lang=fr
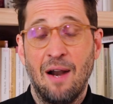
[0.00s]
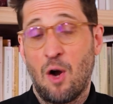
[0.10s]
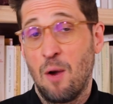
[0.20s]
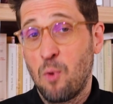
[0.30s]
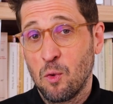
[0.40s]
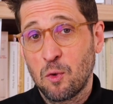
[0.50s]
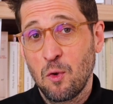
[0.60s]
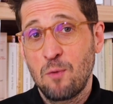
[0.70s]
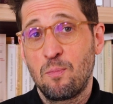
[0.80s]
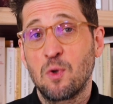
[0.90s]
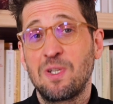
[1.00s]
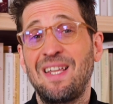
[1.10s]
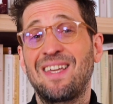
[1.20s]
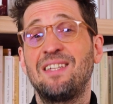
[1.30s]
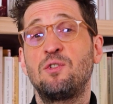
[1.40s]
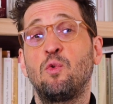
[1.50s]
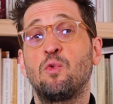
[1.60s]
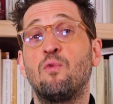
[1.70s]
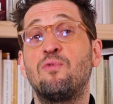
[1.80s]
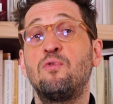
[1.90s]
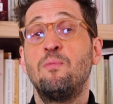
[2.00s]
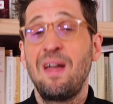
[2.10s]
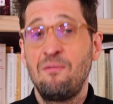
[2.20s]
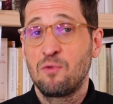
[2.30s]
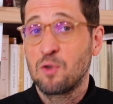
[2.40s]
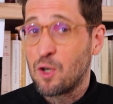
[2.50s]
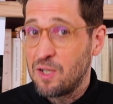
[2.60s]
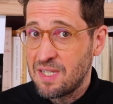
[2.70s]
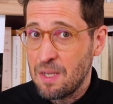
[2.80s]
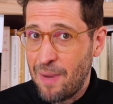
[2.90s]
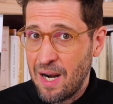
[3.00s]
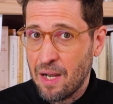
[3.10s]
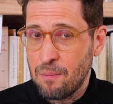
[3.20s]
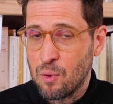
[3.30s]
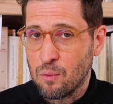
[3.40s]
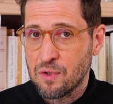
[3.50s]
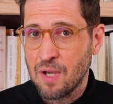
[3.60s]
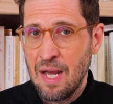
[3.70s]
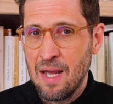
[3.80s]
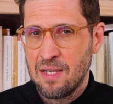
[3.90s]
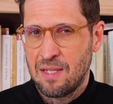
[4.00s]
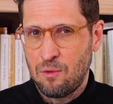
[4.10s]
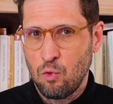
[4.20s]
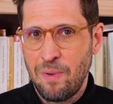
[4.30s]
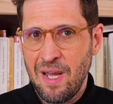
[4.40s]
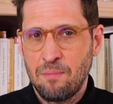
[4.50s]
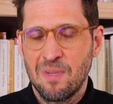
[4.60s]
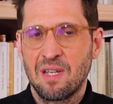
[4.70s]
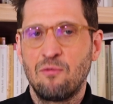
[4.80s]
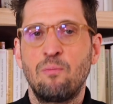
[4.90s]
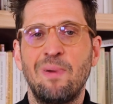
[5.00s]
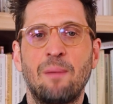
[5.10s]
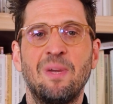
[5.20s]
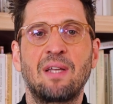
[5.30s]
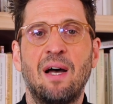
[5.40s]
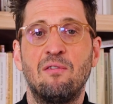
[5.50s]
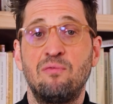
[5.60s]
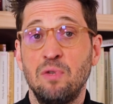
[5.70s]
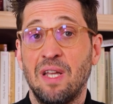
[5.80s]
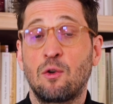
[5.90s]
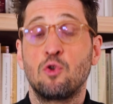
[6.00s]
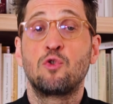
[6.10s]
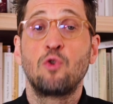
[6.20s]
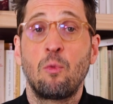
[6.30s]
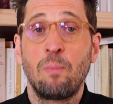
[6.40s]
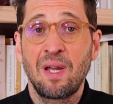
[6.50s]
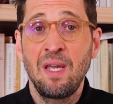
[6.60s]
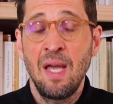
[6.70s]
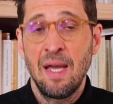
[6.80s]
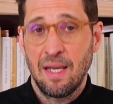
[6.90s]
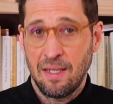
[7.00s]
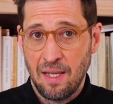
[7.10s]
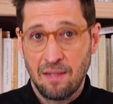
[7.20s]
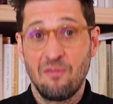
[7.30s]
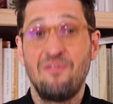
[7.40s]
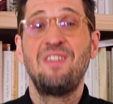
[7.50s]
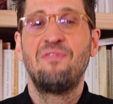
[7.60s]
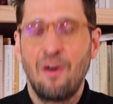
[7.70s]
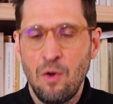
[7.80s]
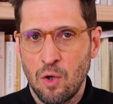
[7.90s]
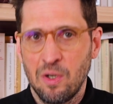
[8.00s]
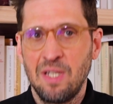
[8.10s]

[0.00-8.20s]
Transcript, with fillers: Alors un bon truc, posez des questions dont vous-même vous ne connaissez pas la réponse. C'est tout bête, mais ça vous permettra à vous d'être surpris et d'être vivant dans